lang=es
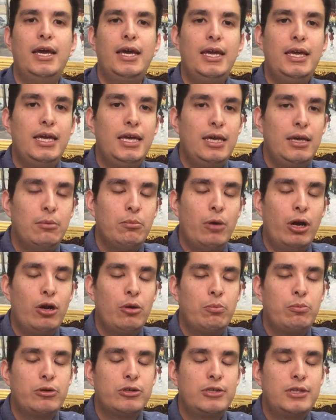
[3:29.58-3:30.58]
Y
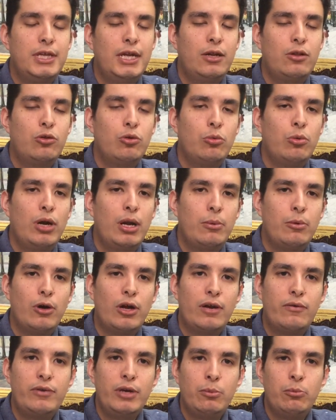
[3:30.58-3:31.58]
bueno, pues quien tuvo una
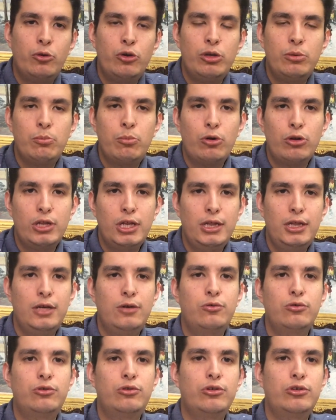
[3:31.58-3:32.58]
biografía muy importante,
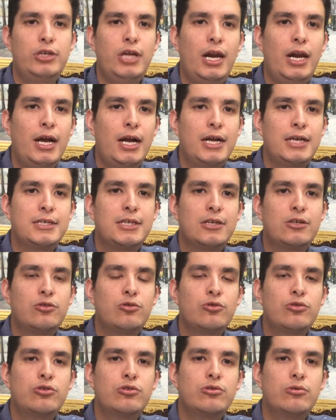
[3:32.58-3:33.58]
justo Sierra
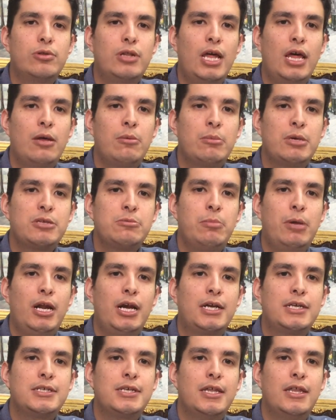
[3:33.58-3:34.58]
Casasus, nada más
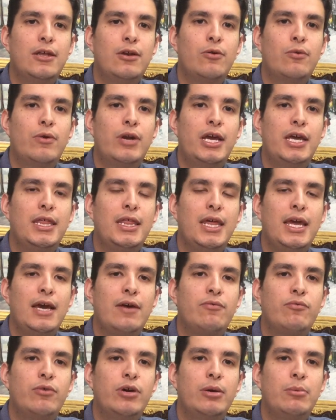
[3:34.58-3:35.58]
para que se den una idea,
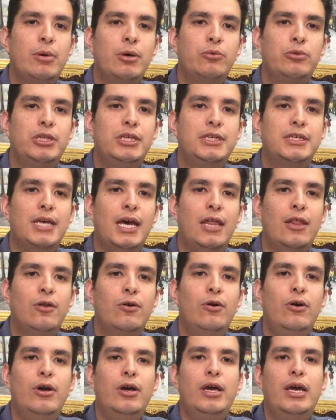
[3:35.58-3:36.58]
fue
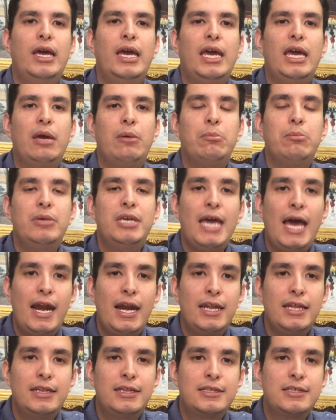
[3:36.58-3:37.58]
bautizado en
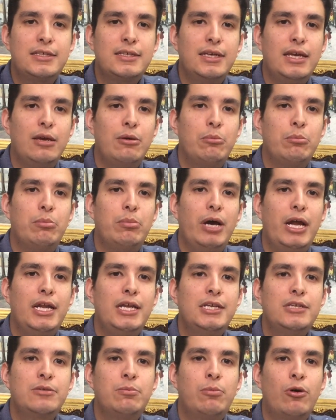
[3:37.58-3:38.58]
Biarritz, en
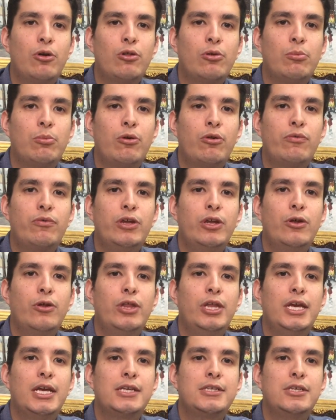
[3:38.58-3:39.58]
París, por don Porfirio
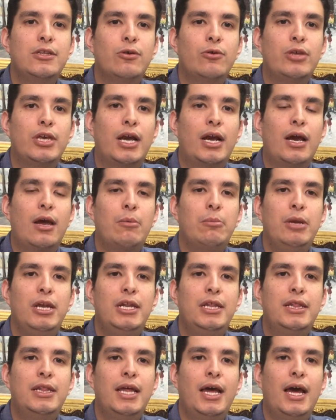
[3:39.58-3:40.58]
Díaz y doña
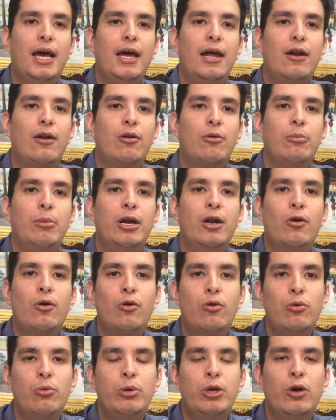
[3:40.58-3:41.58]
Carmelita Romero
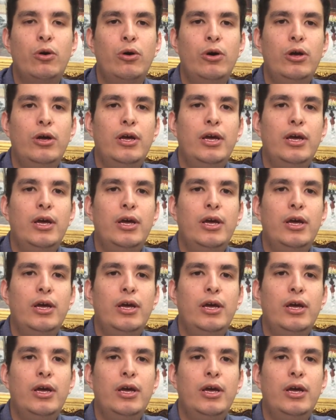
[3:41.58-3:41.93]
Rubio